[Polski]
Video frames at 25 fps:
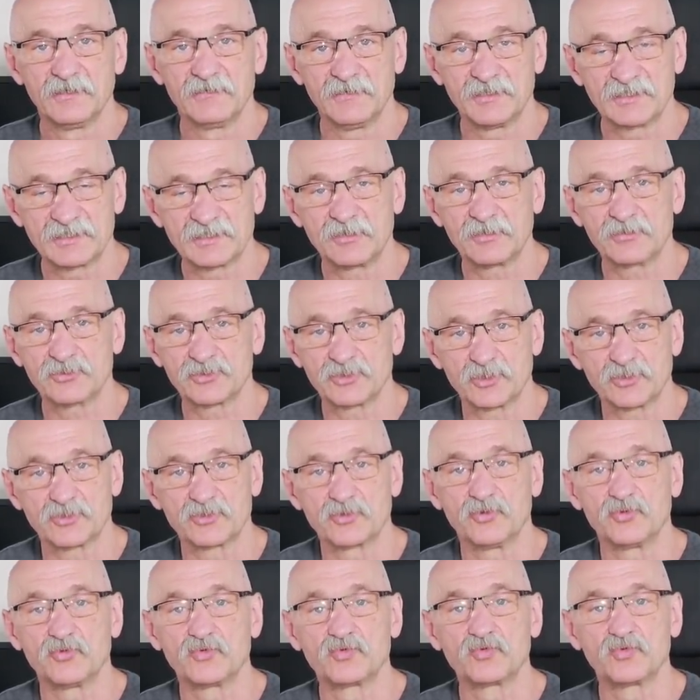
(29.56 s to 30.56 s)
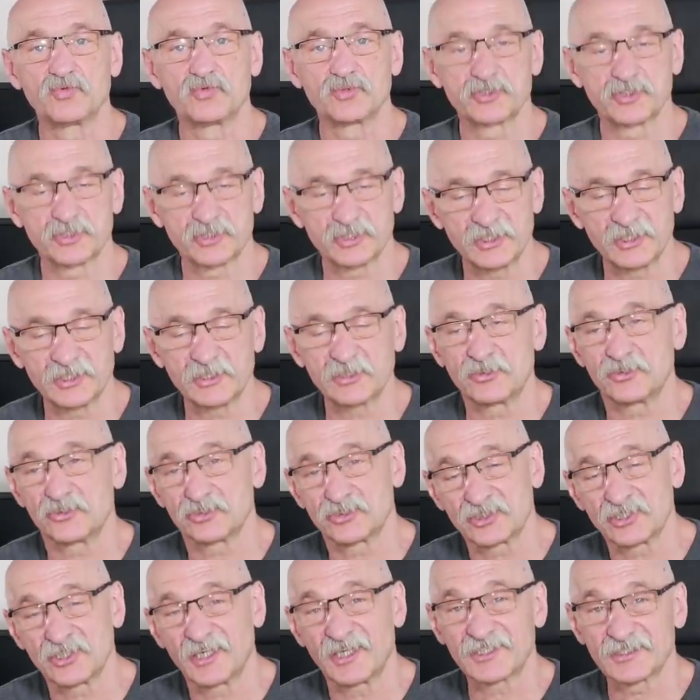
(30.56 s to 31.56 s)
Więc to już od dłuższego
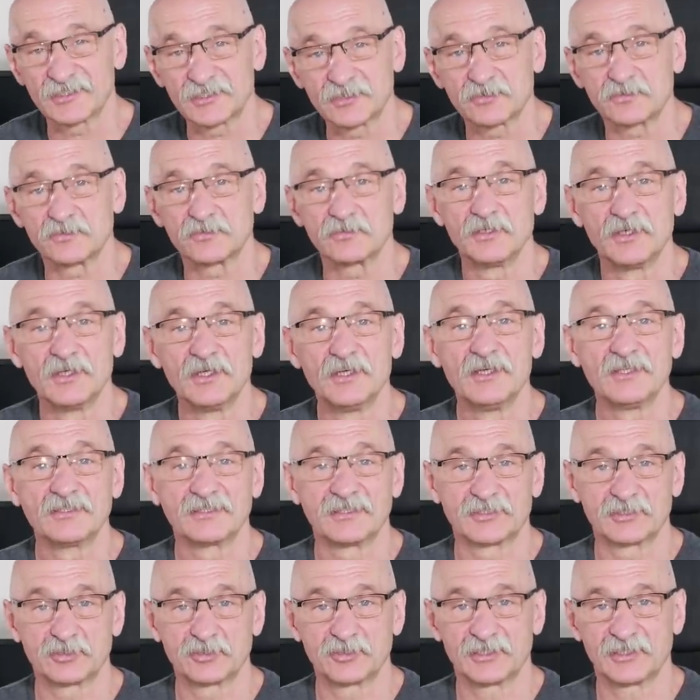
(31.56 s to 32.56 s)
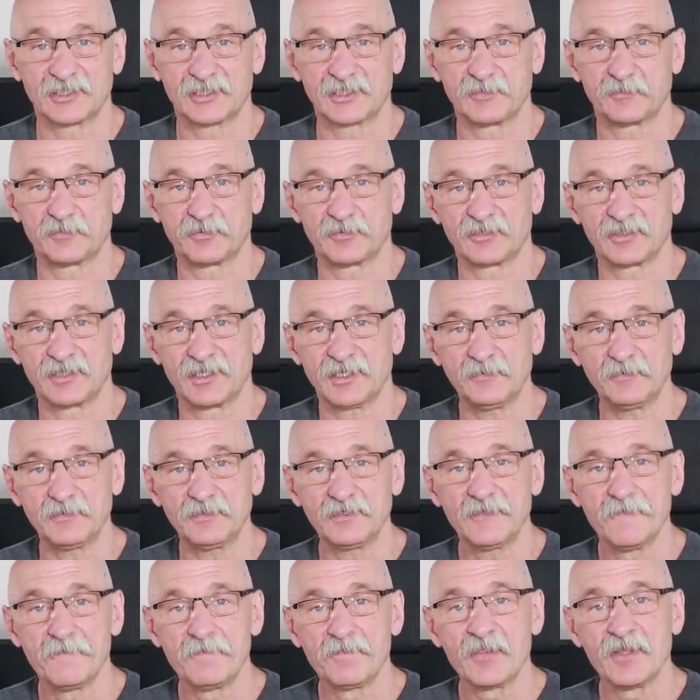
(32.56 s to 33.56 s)
czasu testuję takie
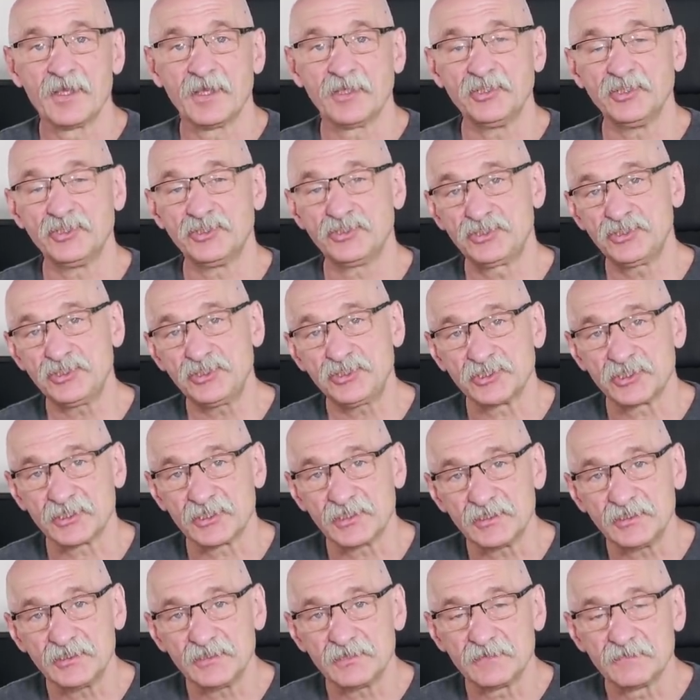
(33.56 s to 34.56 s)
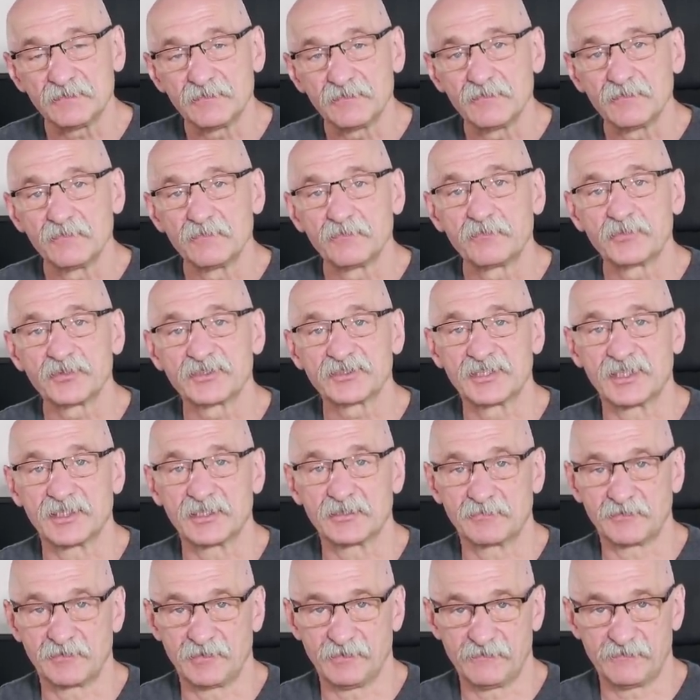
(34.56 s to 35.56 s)
programy i dzisiaj
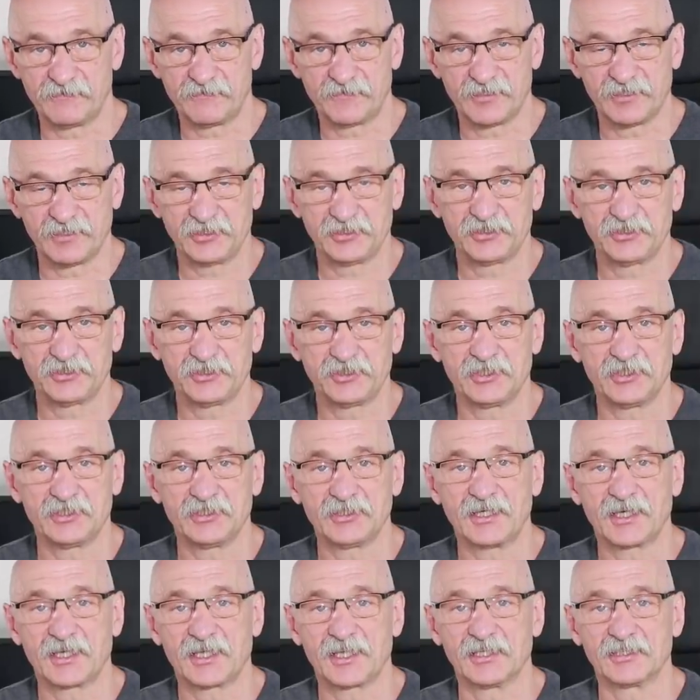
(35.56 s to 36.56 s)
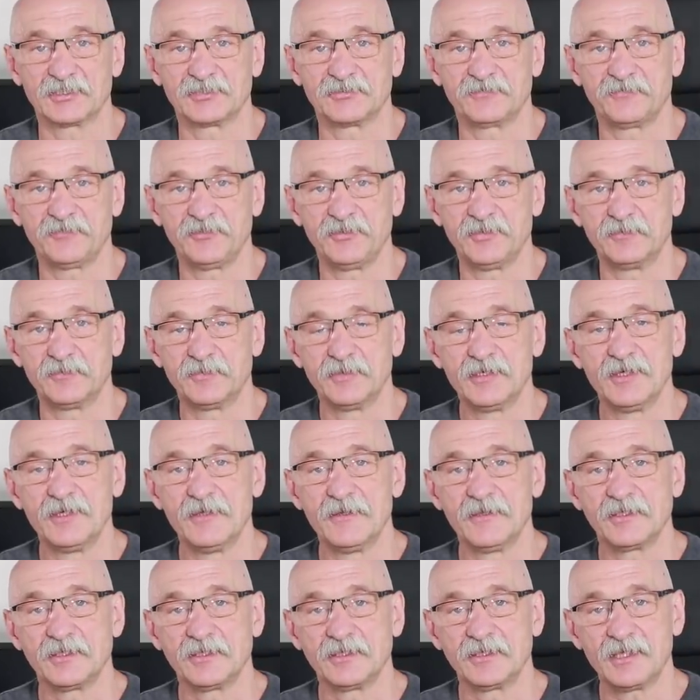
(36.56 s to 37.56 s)
postanowiłem wreszcie nagrać film,
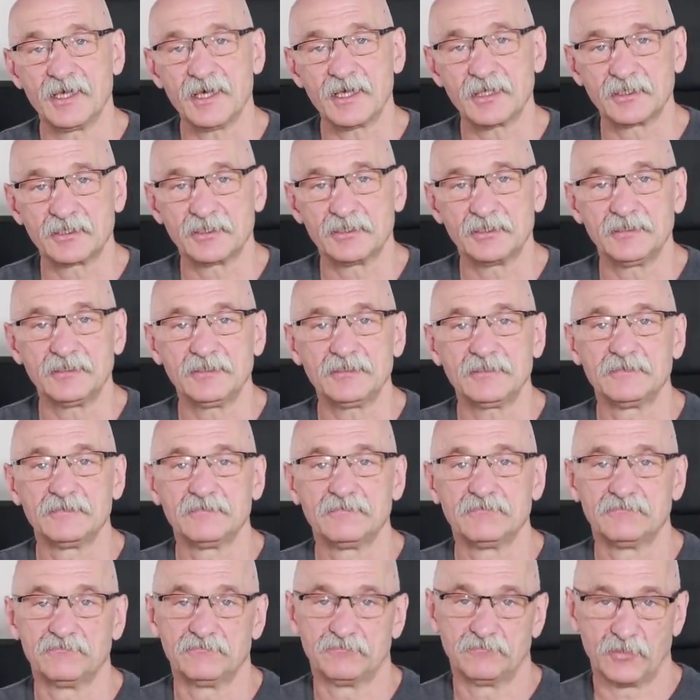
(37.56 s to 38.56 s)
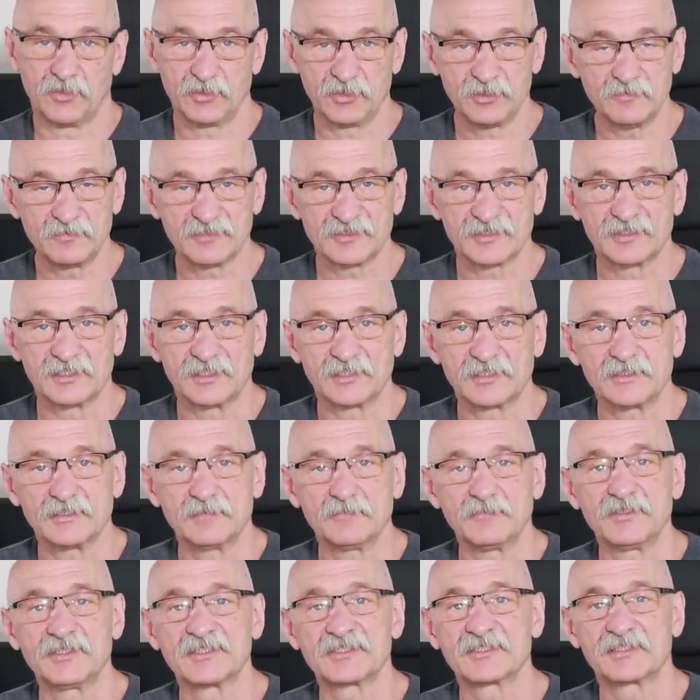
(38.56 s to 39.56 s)
jaki moim
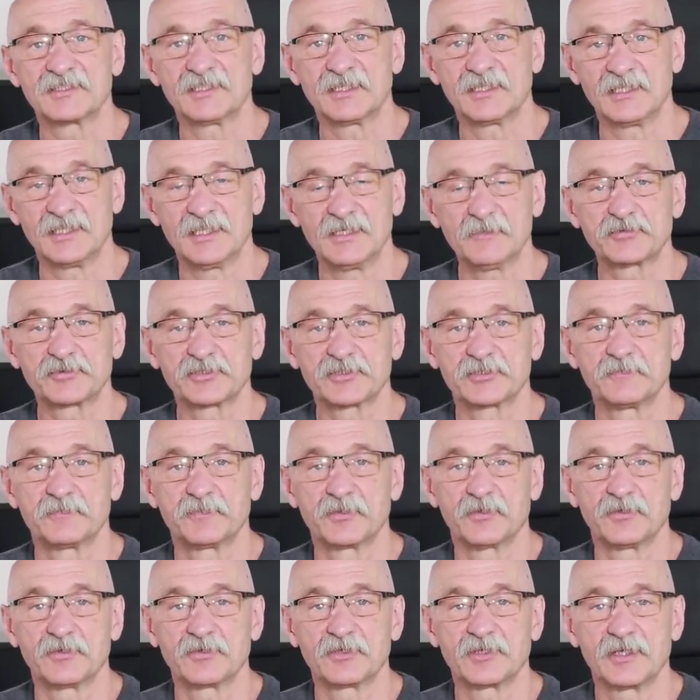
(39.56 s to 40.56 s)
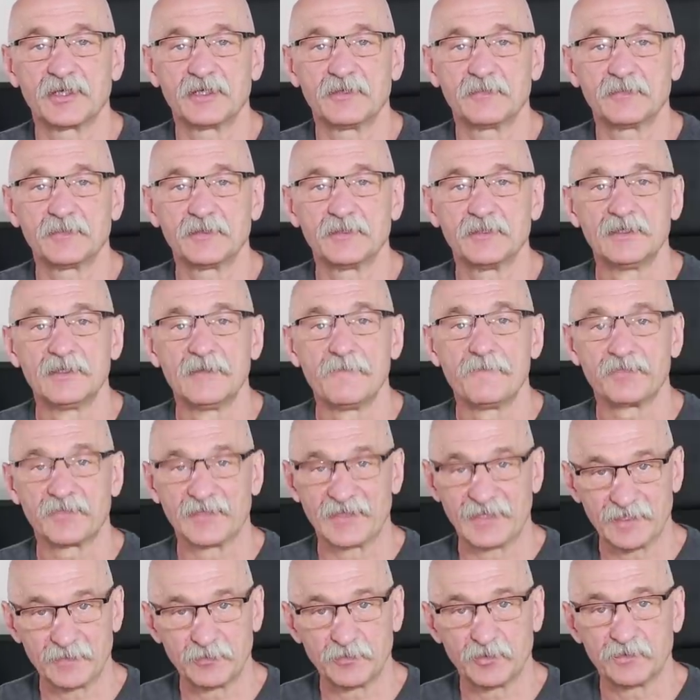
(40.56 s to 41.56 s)
zdaniem jest najlepszy program
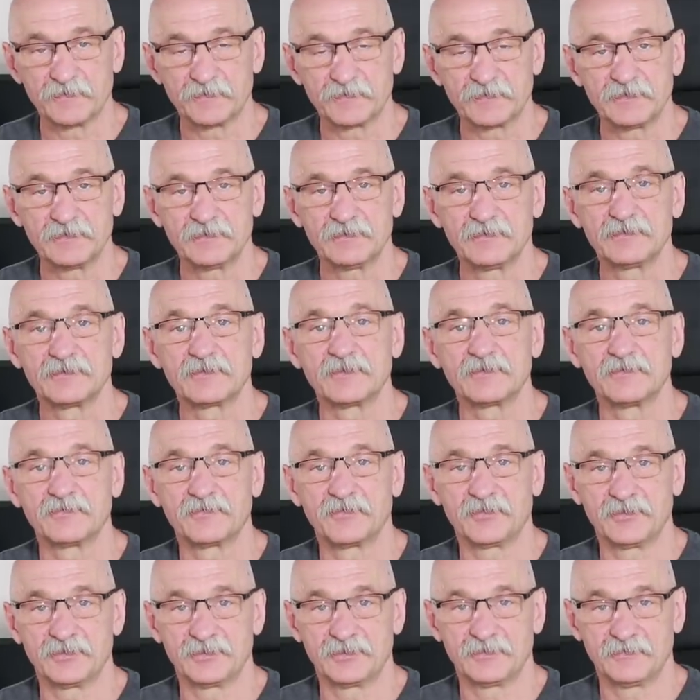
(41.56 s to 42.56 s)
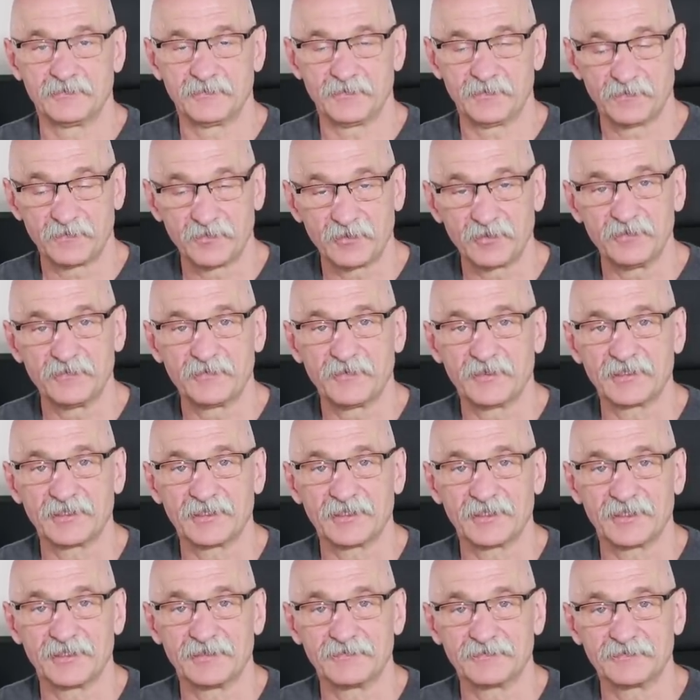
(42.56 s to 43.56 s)
darmowy do
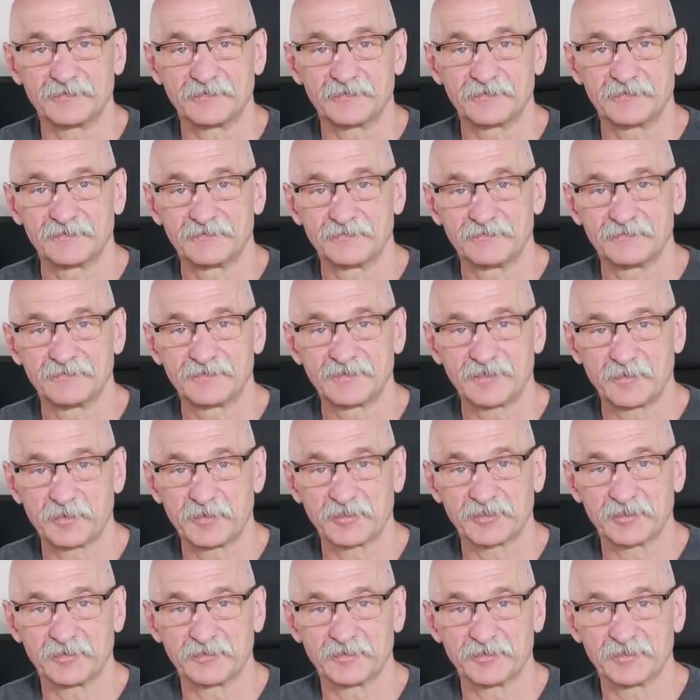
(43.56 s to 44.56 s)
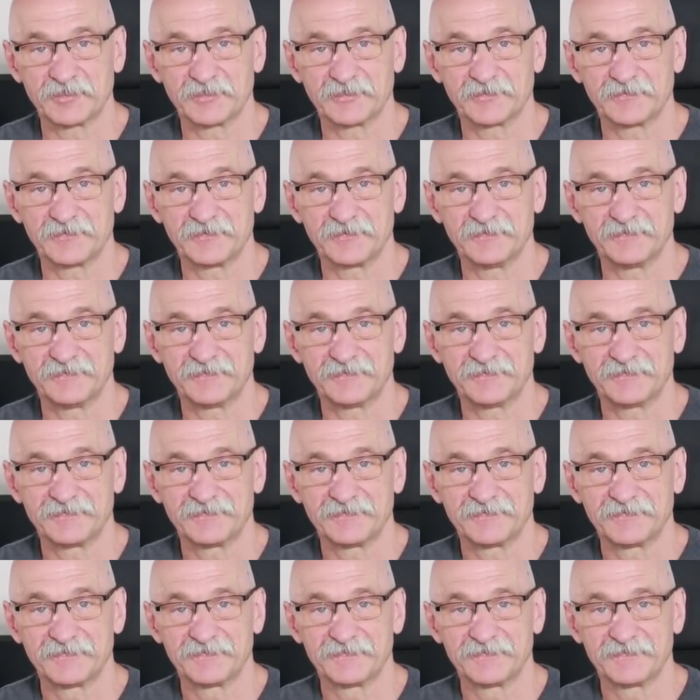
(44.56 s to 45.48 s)
wywoływania, rabów. Zapraszam Cię na film.